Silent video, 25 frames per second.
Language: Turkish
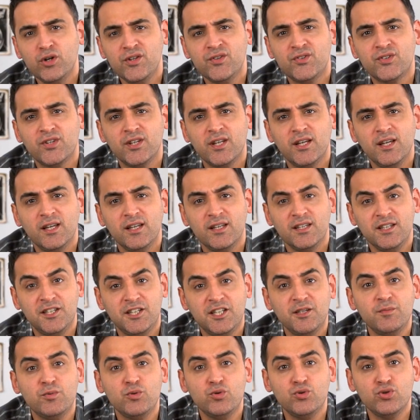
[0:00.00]
Moore ise
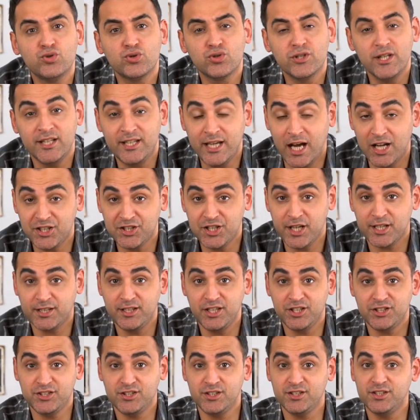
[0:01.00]
2003'te
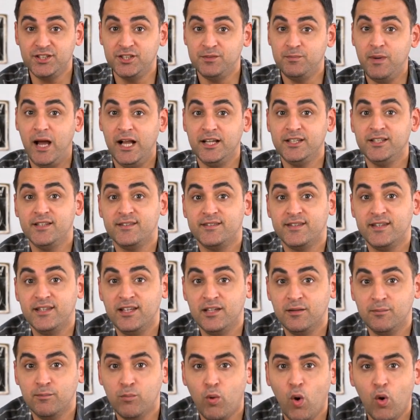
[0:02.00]
gerçekleştirdiği
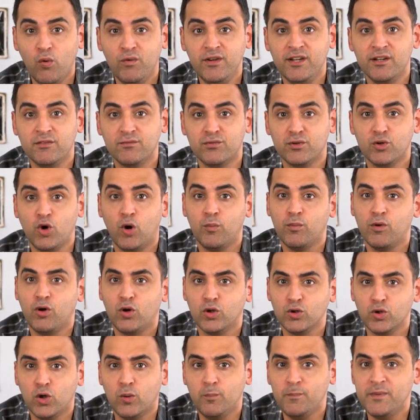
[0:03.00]
belgeseli Bowling from
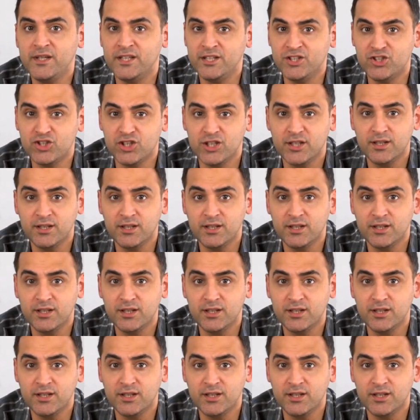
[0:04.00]
Columbine